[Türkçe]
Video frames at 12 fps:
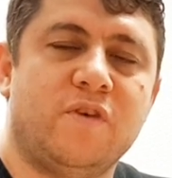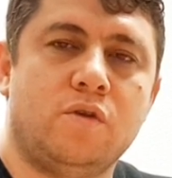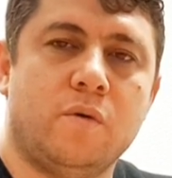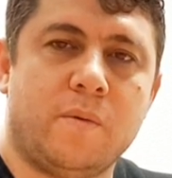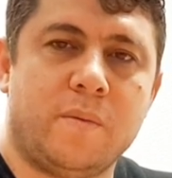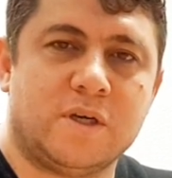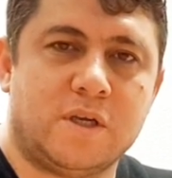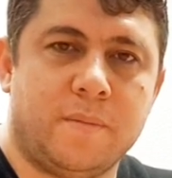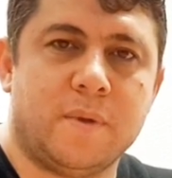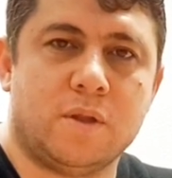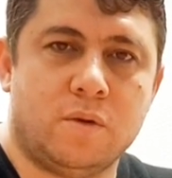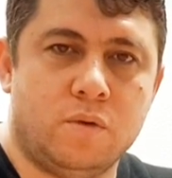Videoma
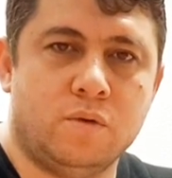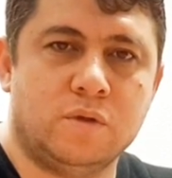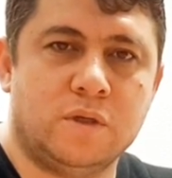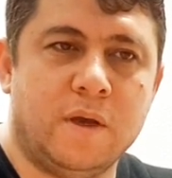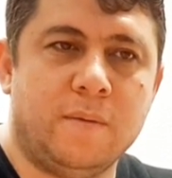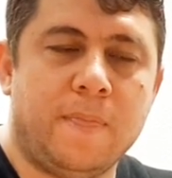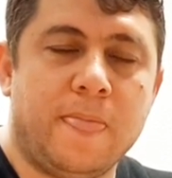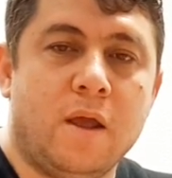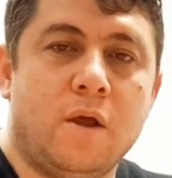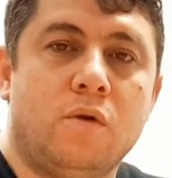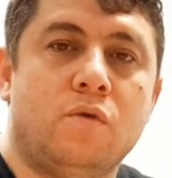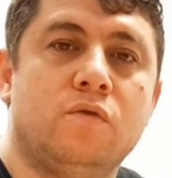başlamadan önce
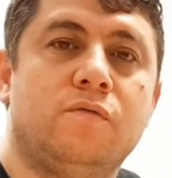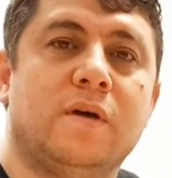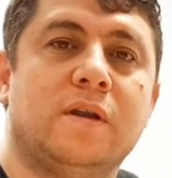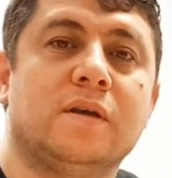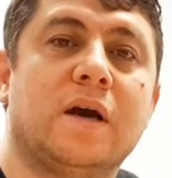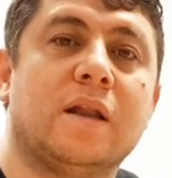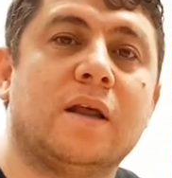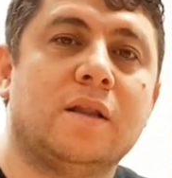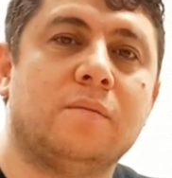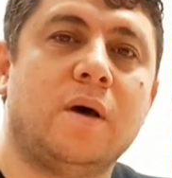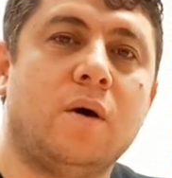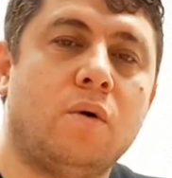lütfen
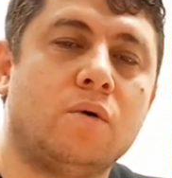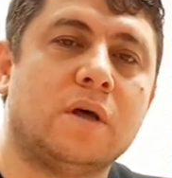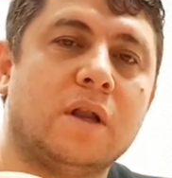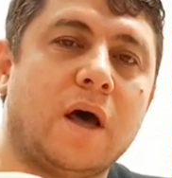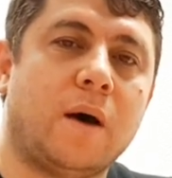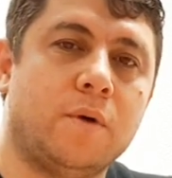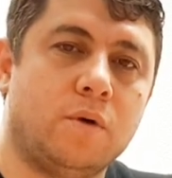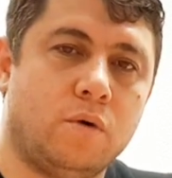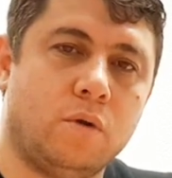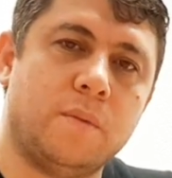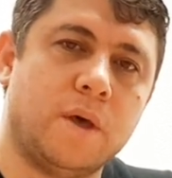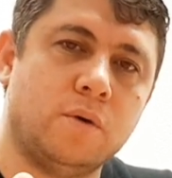kanalıma oradan abone
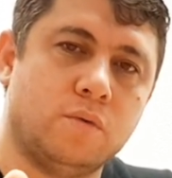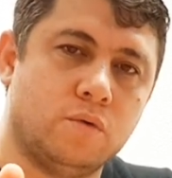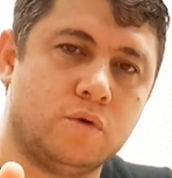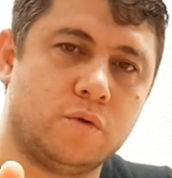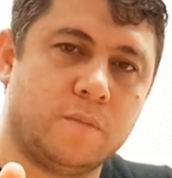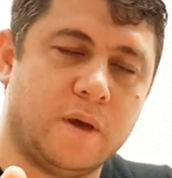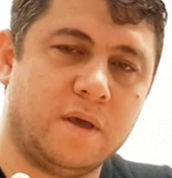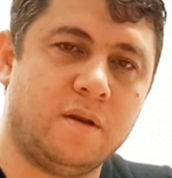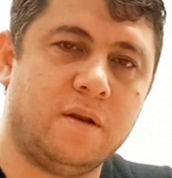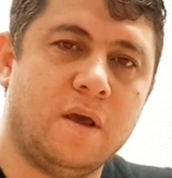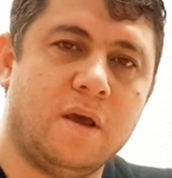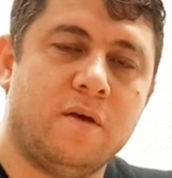olmayı
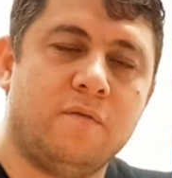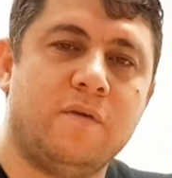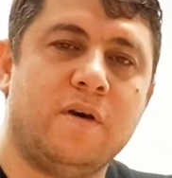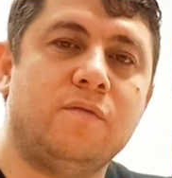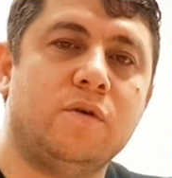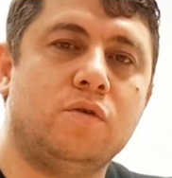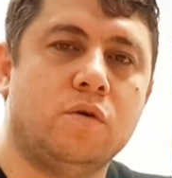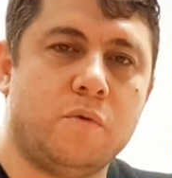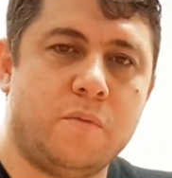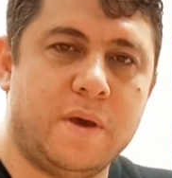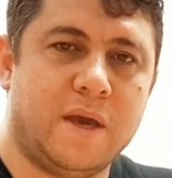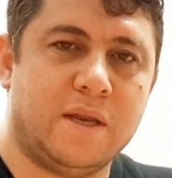unutmayın ve
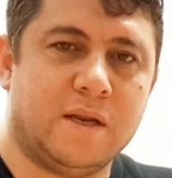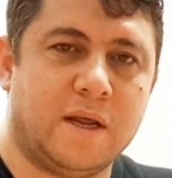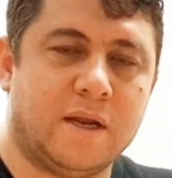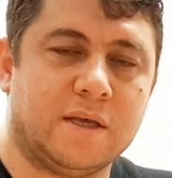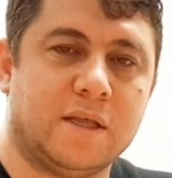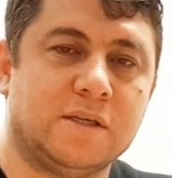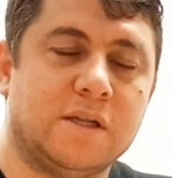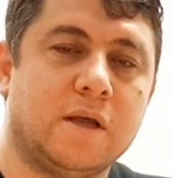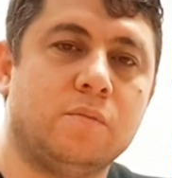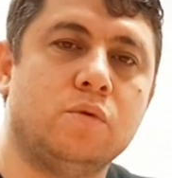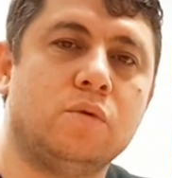videomu beğenin arkadaşlar.